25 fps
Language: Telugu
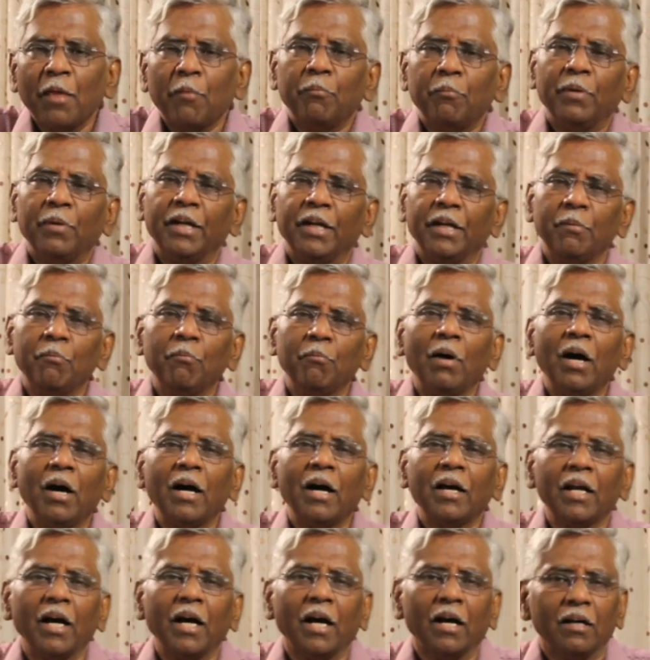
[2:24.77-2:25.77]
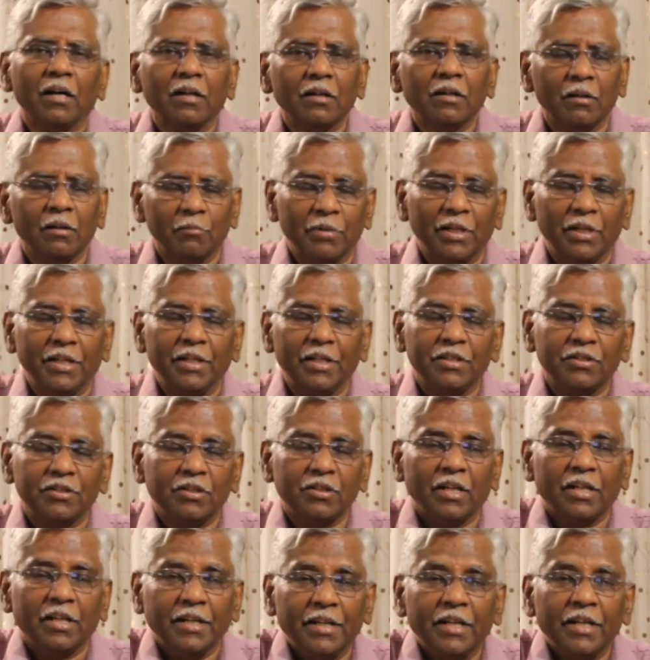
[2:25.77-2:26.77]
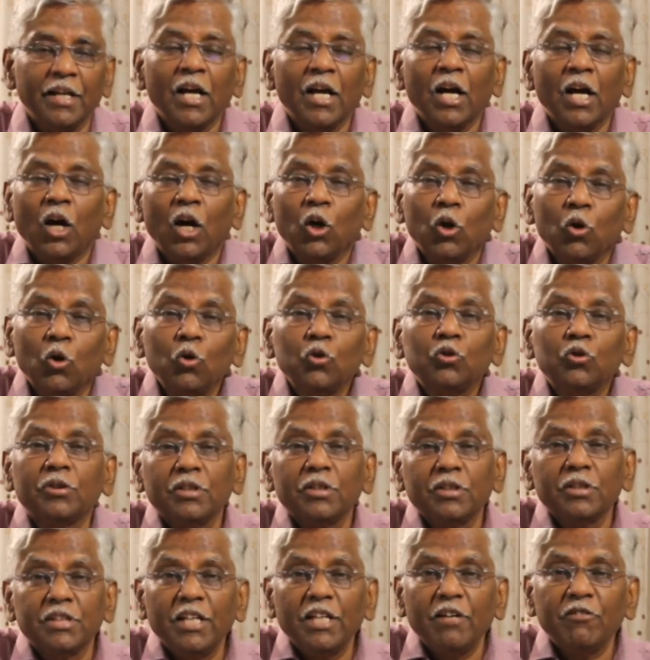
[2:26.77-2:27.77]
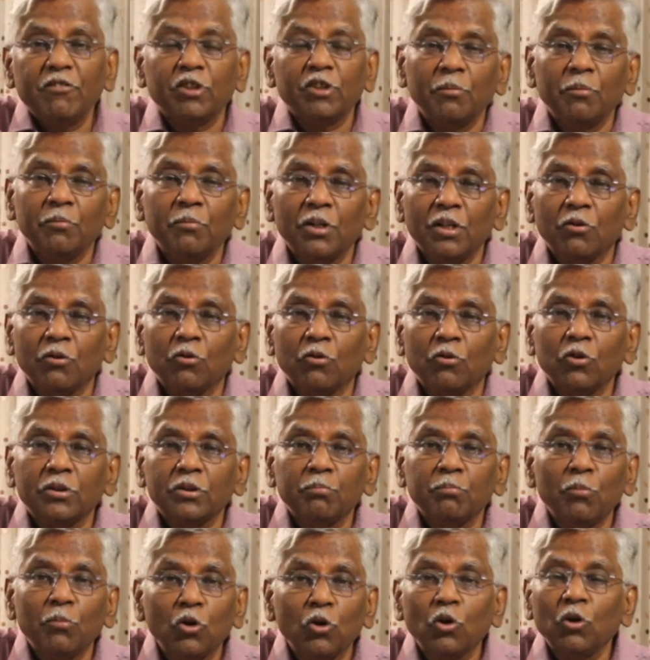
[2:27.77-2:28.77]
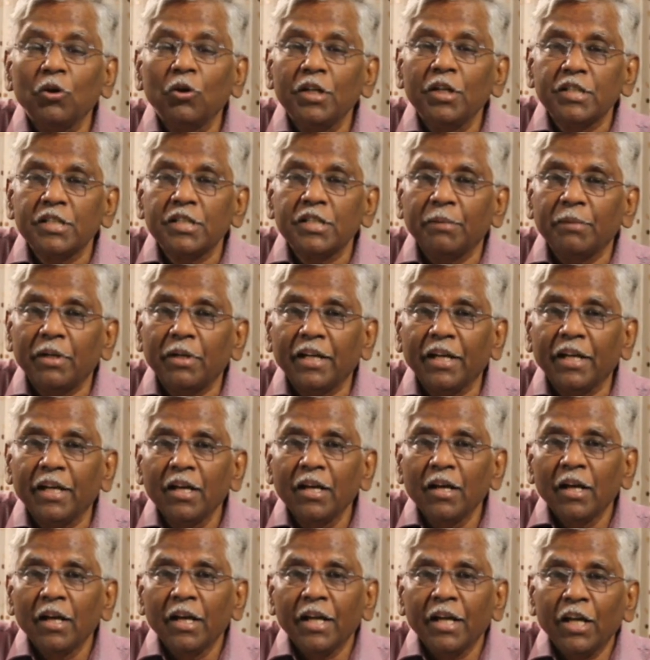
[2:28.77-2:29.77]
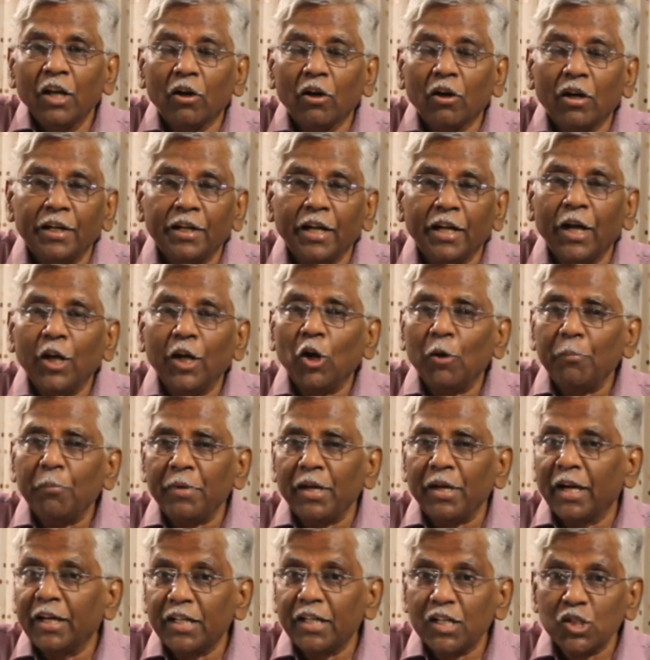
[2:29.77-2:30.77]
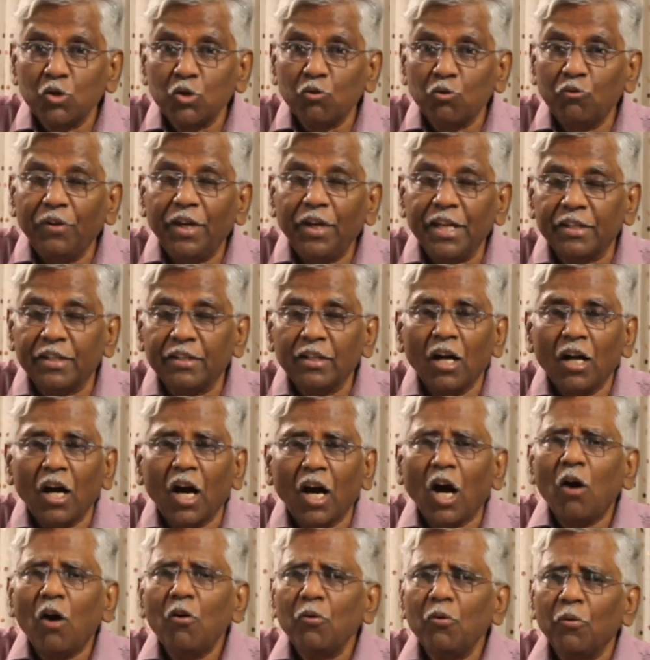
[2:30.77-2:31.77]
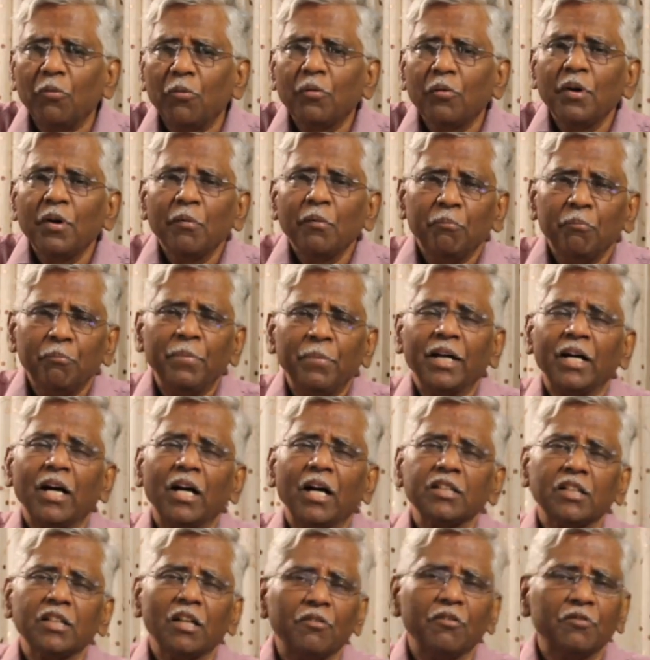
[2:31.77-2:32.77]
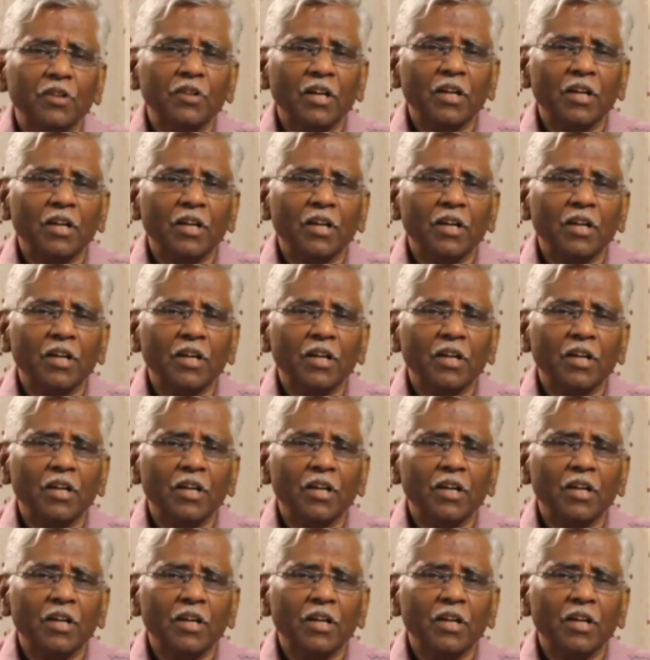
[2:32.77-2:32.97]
మరి మారా మరి సారీ రూత్ జీవితం రూత్ బుక్ నుంచి మరి ఈ యొక్క నయోమి అంటే స్వీట్ హౌ బికాస్ ఆఫ్ ద